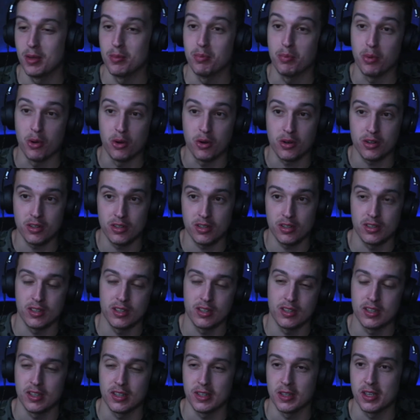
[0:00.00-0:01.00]
por
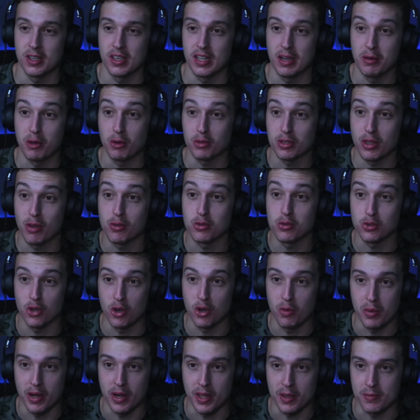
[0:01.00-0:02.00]
eh, haber usado su
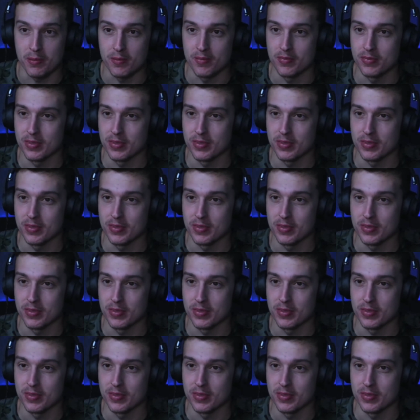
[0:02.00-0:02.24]
nombre.